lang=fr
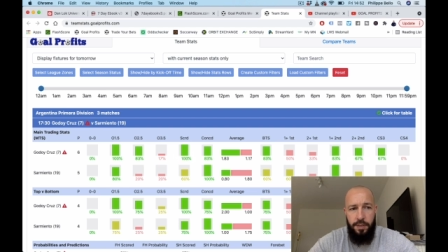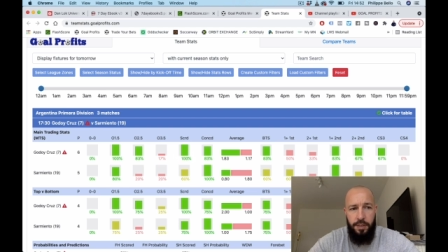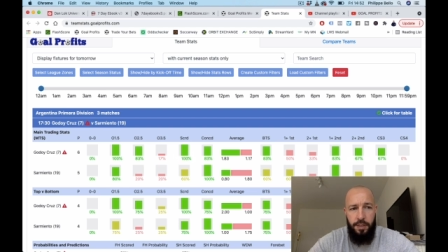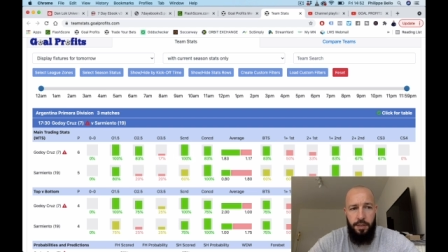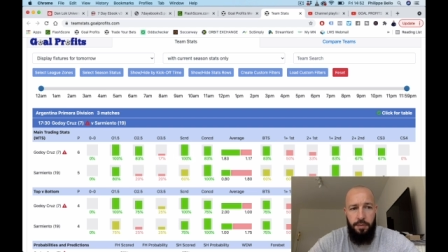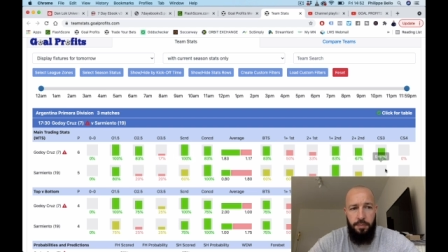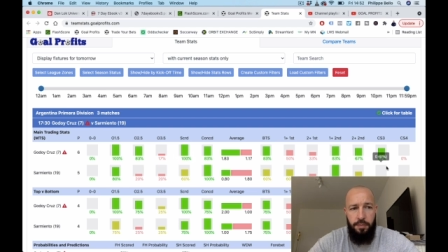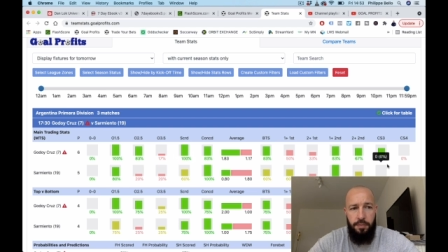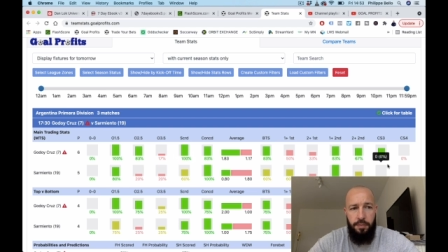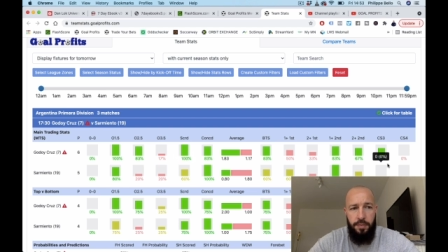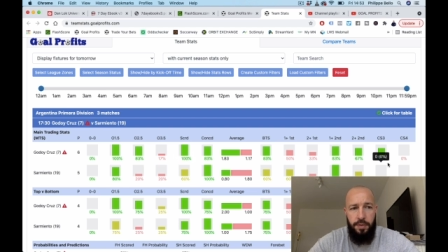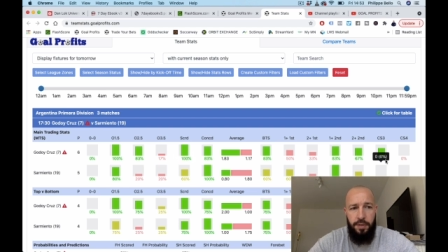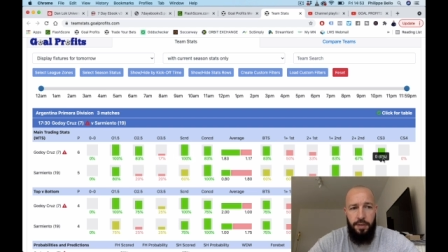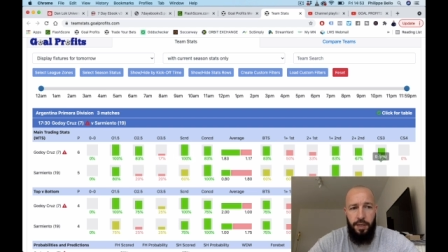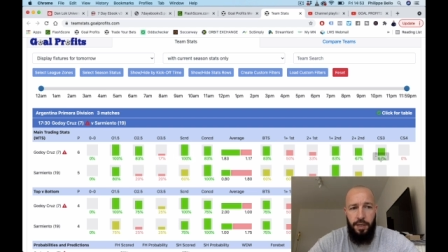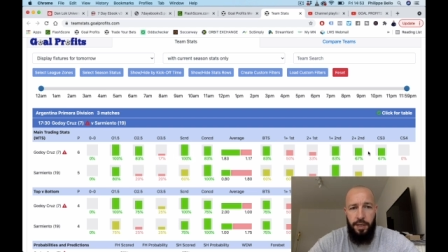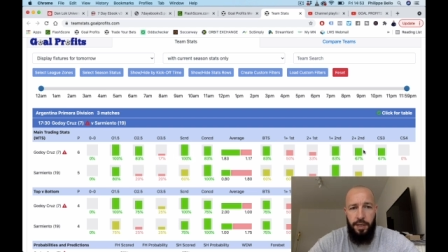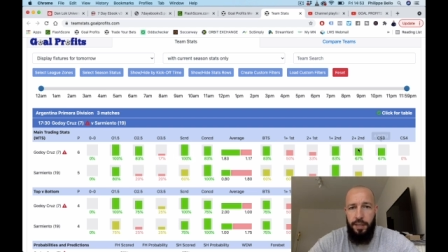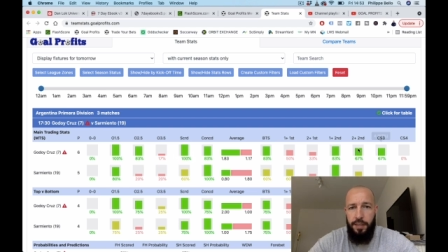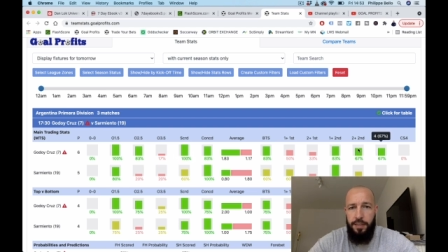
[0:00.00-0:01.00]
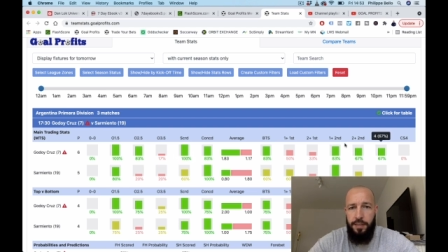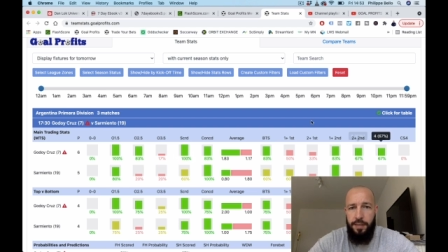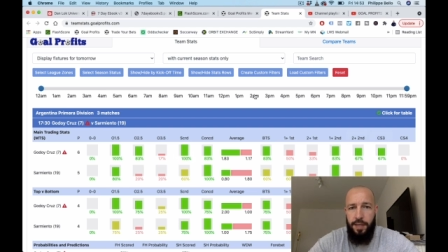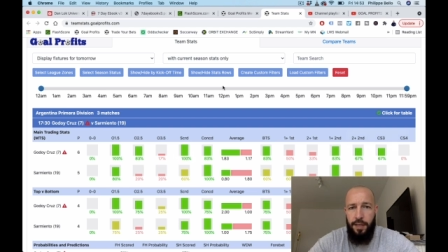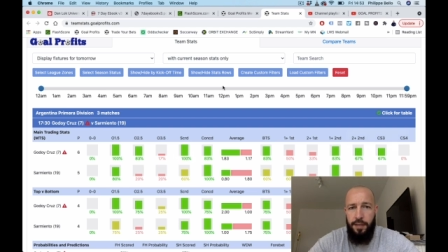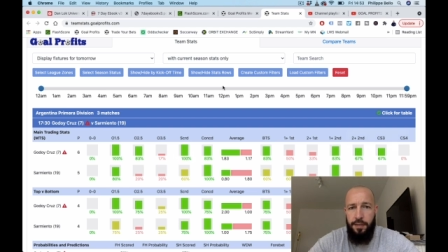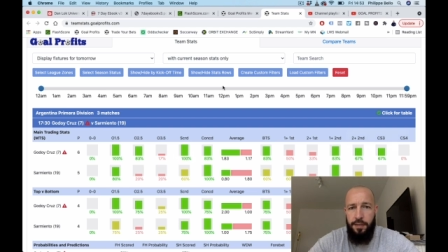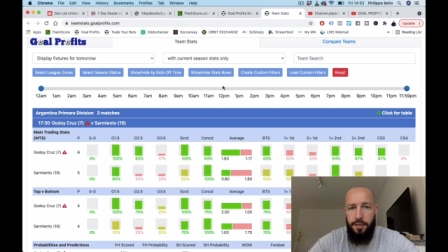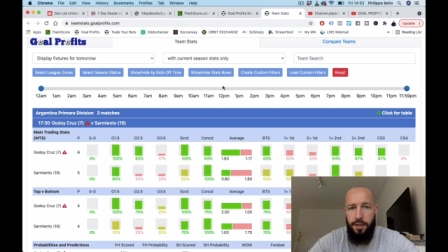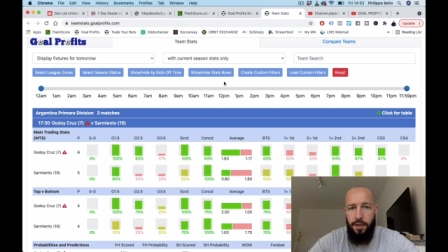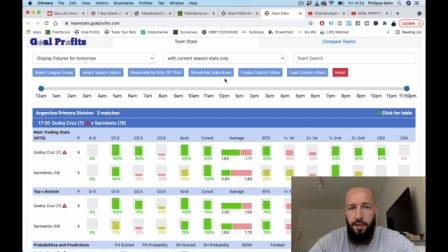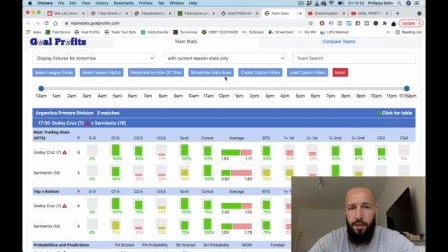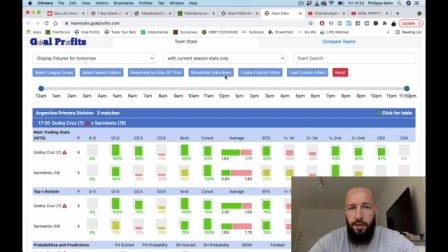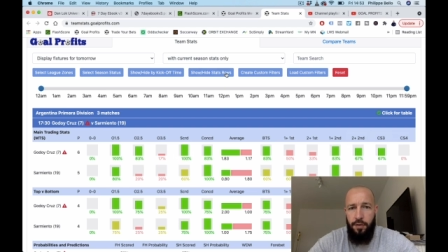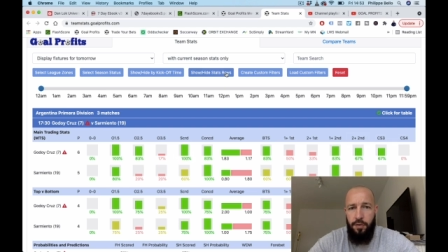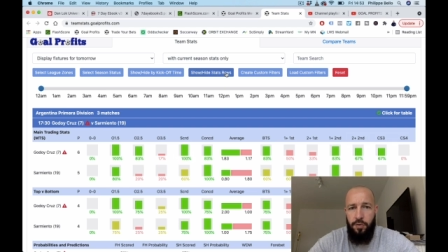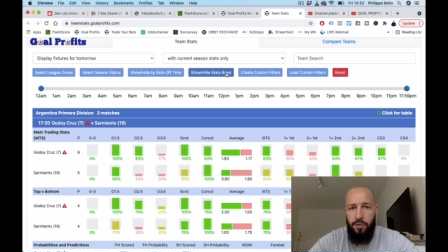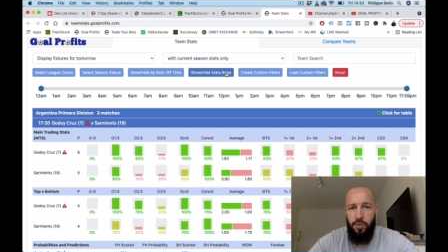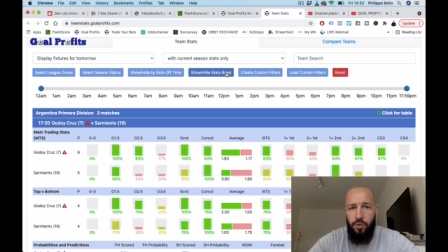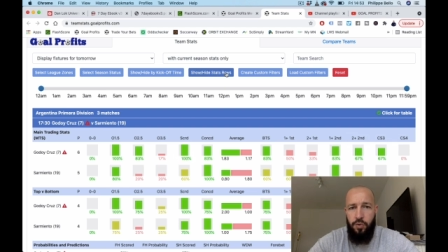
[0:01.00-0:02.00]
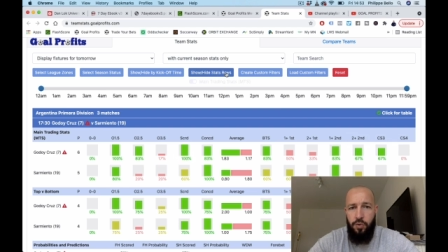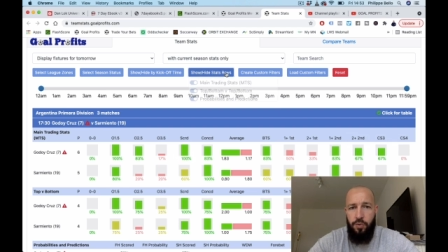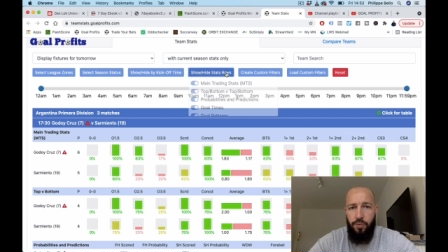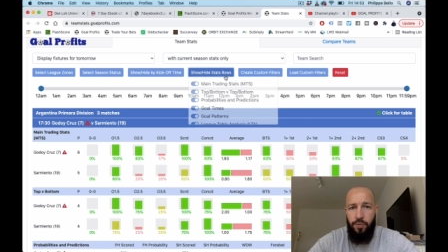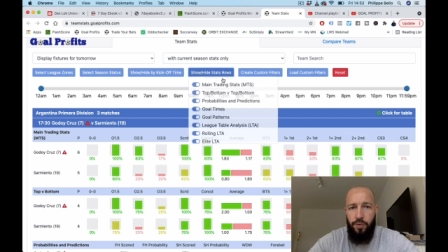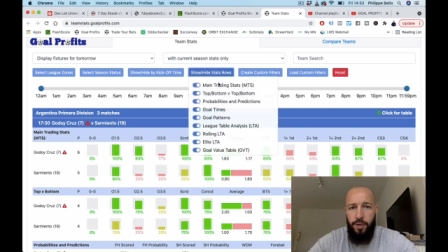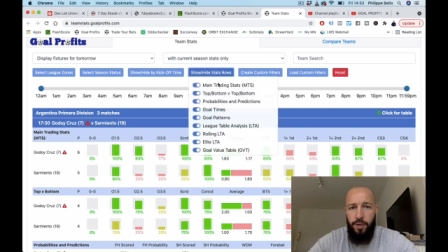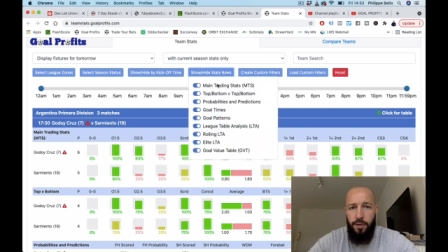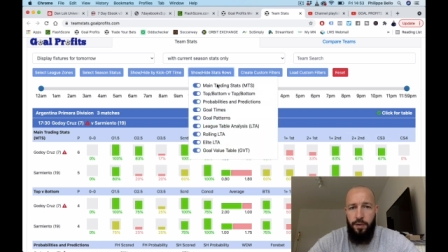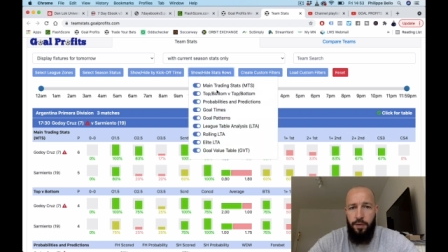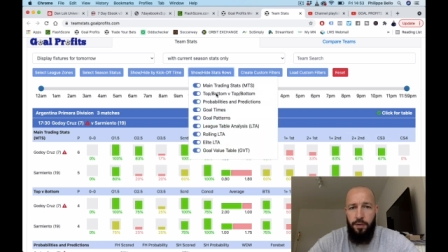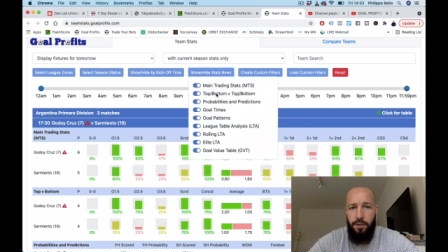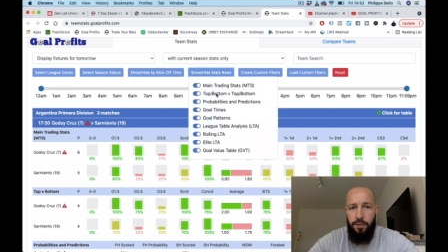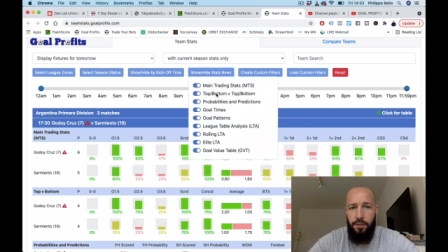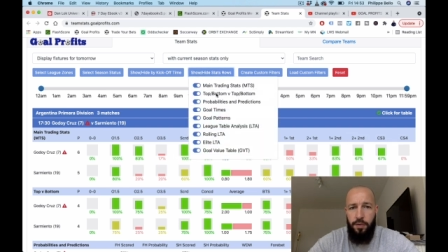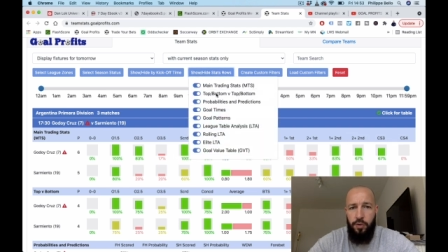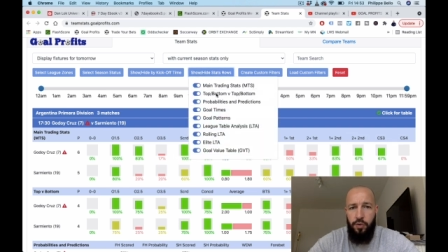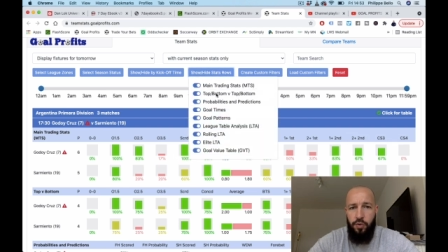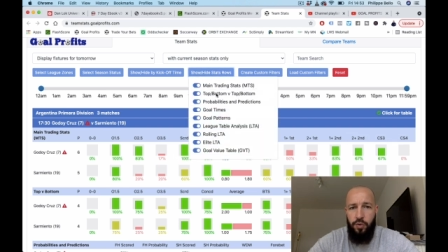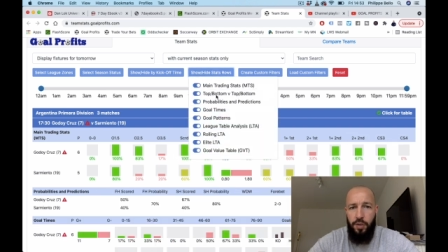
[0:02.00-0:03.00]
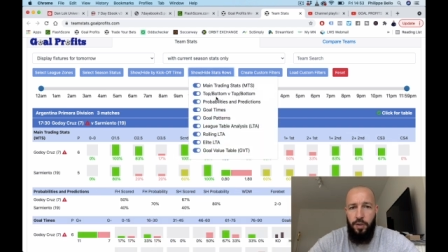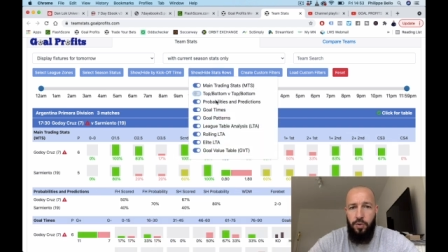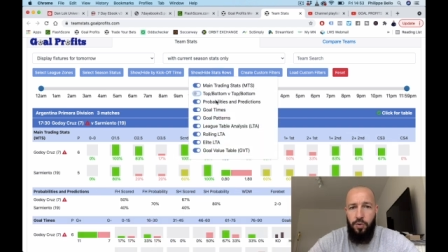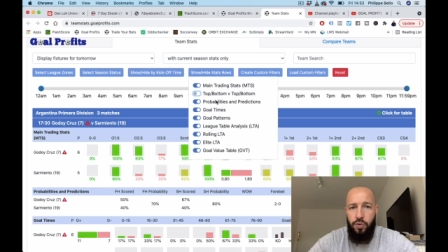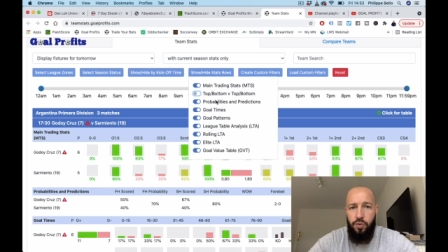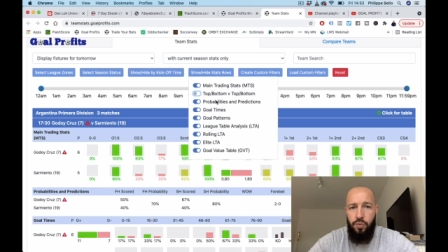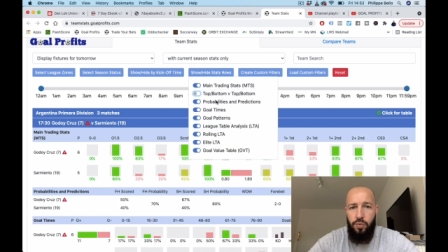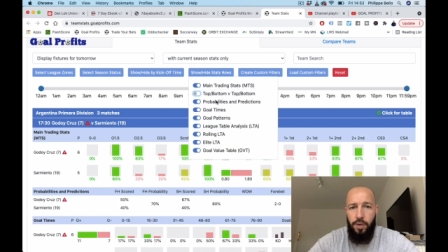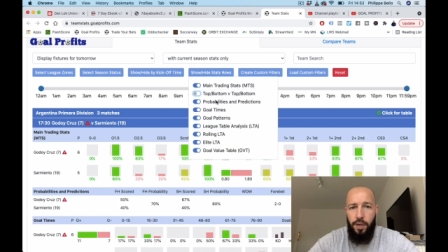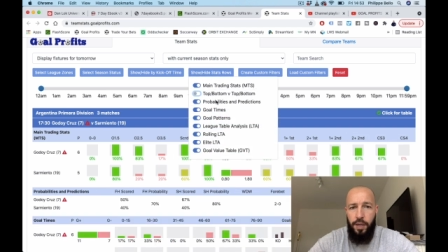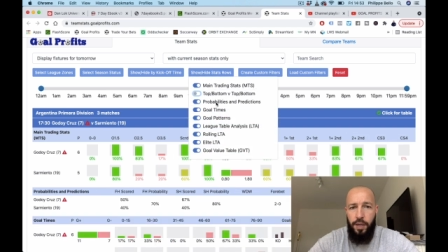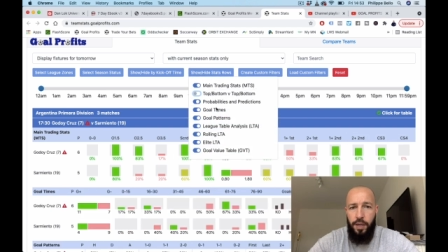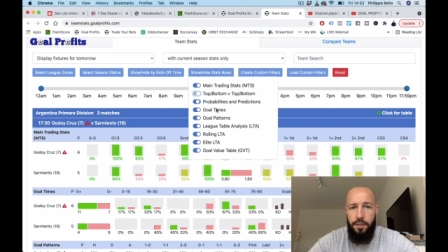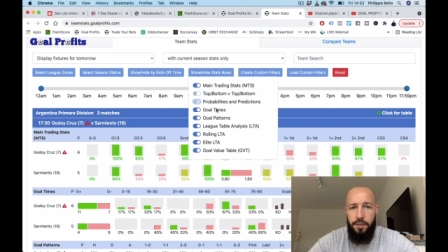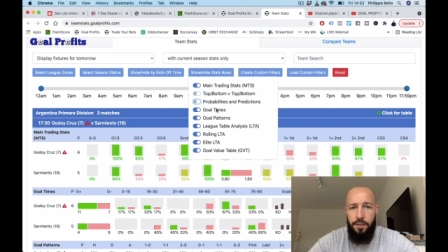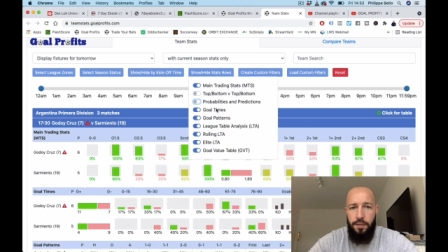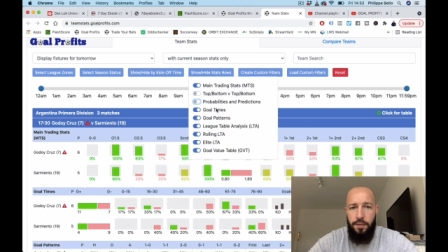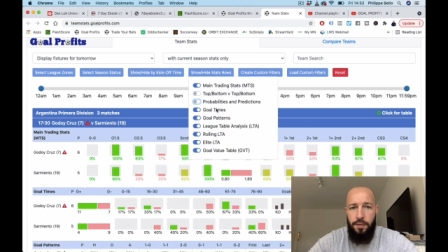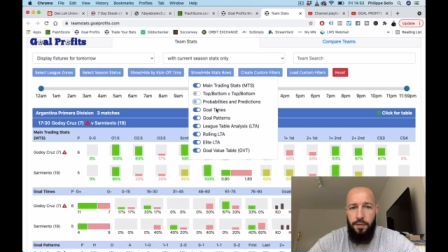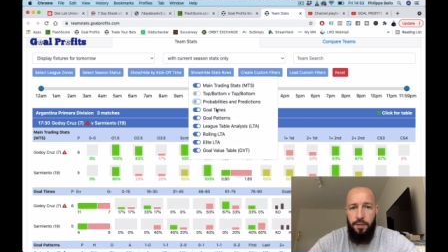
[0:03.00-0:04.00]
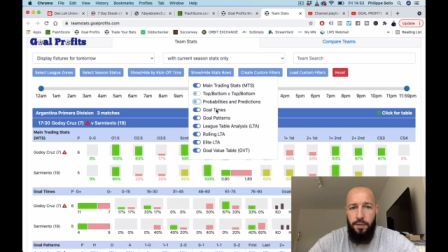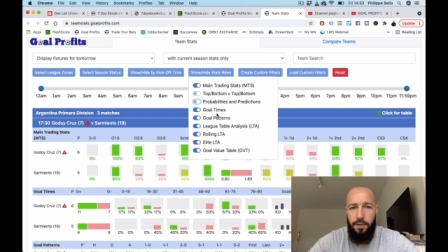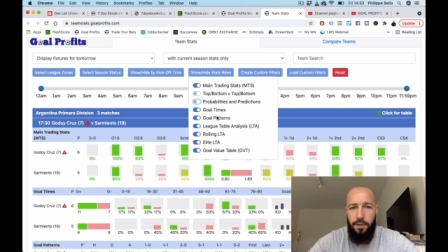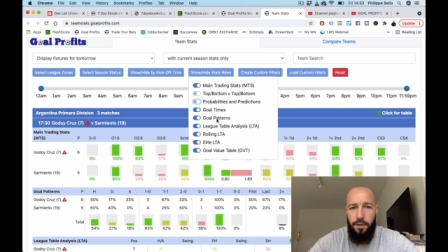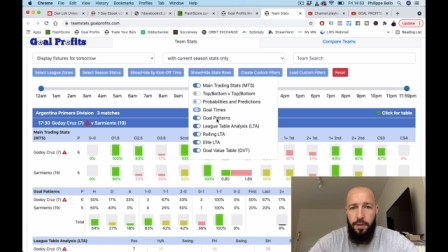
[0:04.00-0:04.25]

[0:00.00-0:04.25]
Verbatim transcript: team trading stats, ce que je fais, c'est que je décoche tout le reste